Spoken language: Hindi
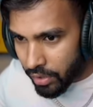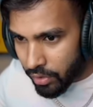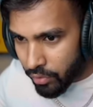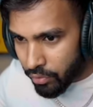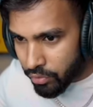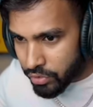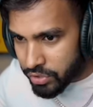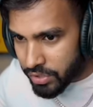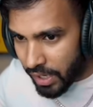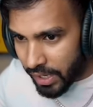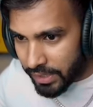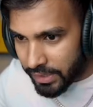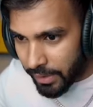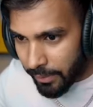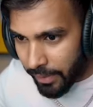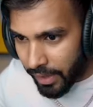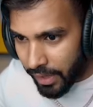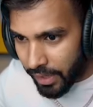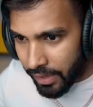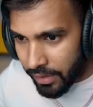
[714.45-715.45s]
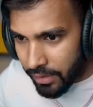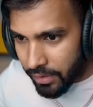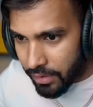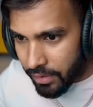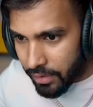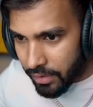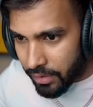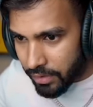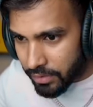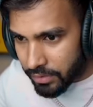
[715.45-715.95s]
कुछ ज़्यादा
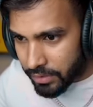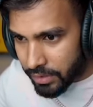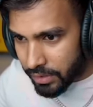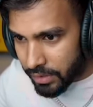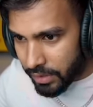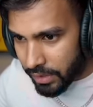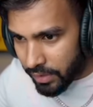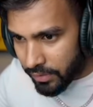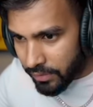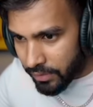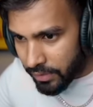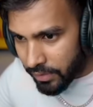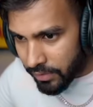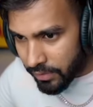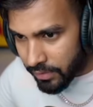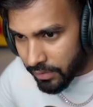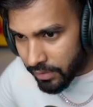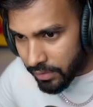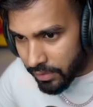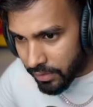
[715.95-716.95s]
बाहर तेरी ऐसे कैसे